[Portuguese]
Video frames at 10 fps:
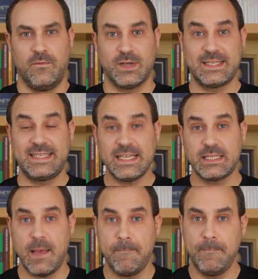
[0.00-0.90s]
Você
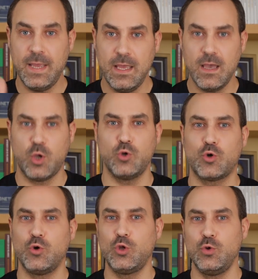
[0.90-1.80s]
sabia que os
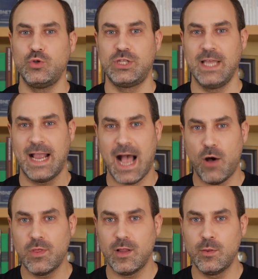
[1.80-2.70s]
conteúdos de
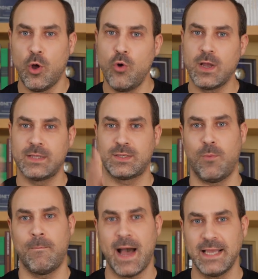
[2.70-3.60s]
cauda longa são
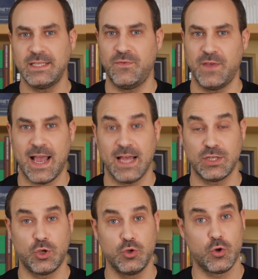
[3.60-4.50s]
mais
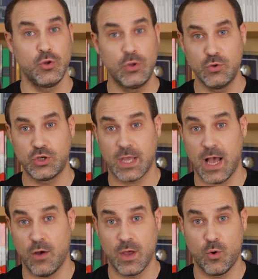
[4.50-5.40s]
eficazes que os conteúdos de
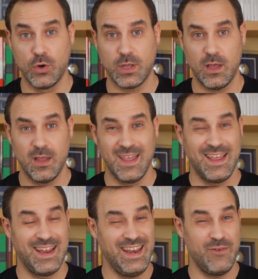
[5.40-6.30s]
cauda curta?
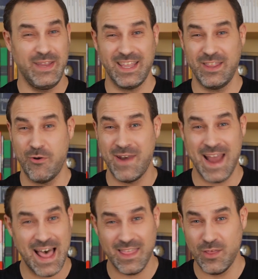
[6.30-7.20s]
Não entendeu
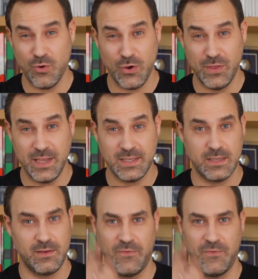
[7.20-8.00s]
nada do que eu disse?